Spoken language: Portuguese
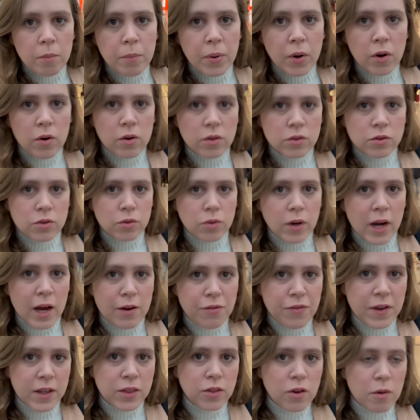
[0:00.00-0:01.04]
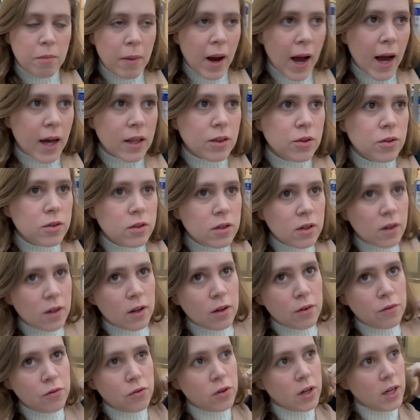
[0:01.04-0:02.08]
Pronto, café tomado,
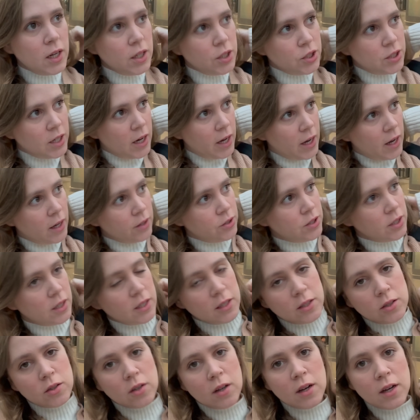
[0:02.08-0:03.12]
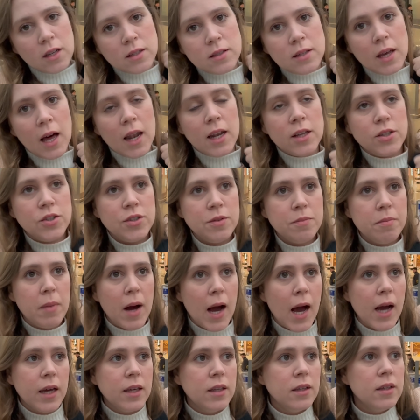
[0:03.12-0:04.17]
vou ali já direcionar a sala de
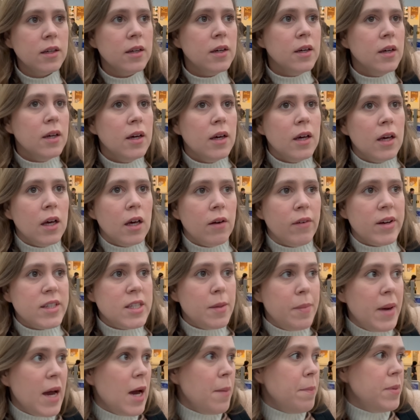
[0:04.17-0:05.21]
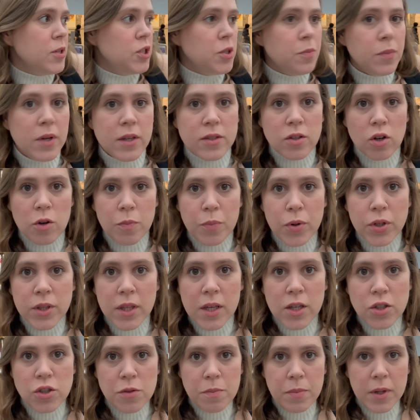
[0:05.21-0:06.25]
embarque Vai ser é bem rapidinho, porque esse aeroporto
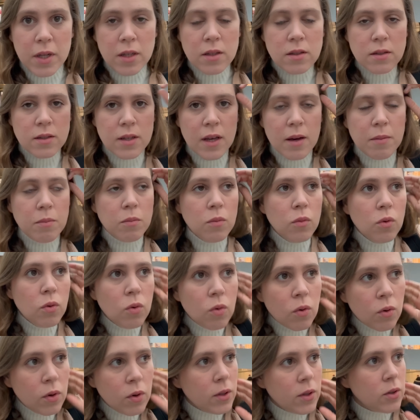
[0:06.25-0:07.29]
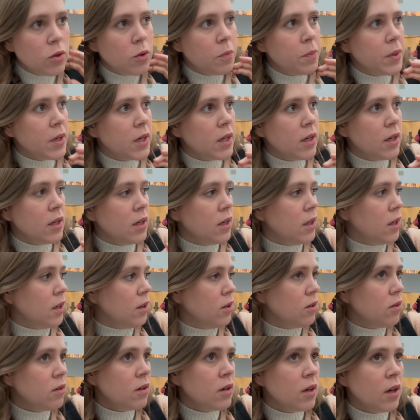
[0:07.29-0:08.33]
aqui de Brindes é muito
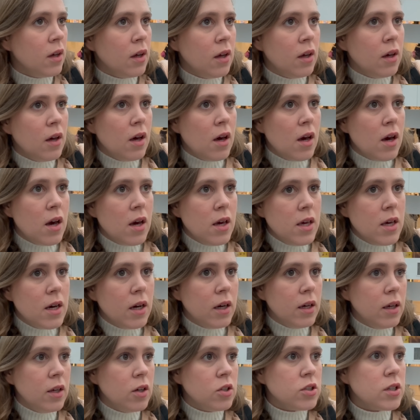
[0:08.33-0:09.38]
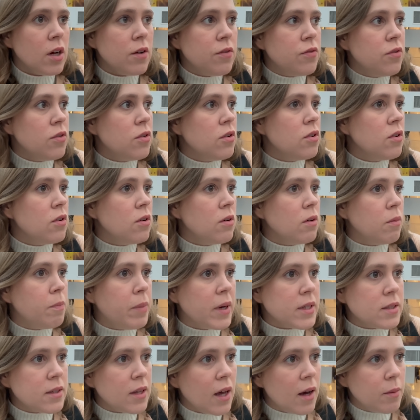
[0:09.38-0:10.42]
pequenininho. E aí eu já vou
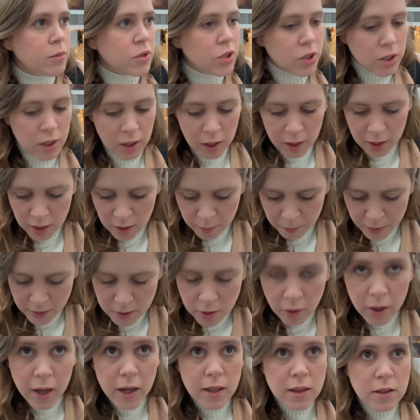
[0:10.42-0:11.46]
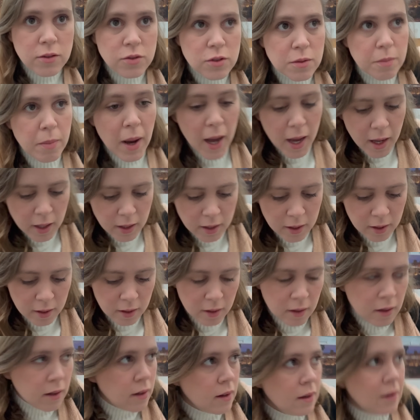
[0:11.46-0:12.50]
passar a mochila ali, passar o cartão de embarque
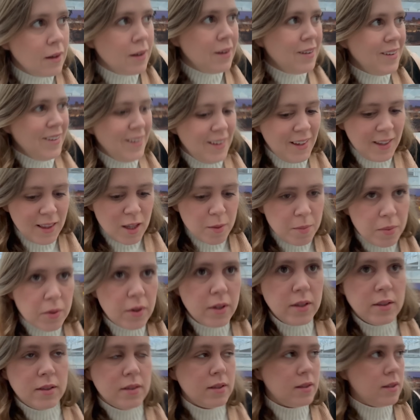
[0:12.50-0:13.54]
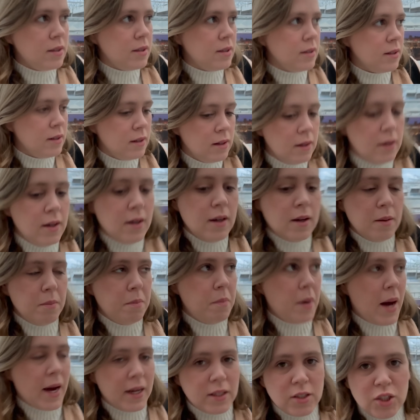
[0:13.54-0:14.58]
e depois
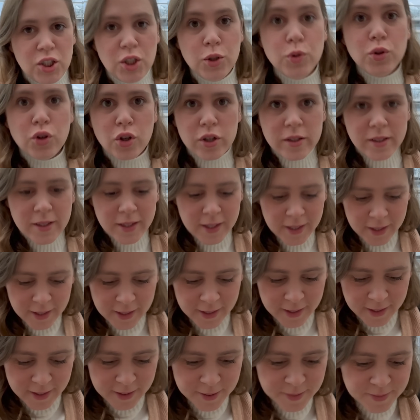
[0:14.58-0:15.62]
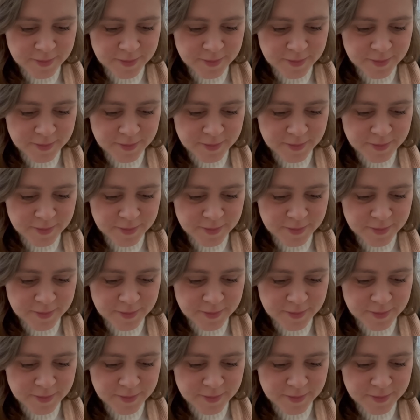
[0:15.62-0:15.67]
partiu Toscana.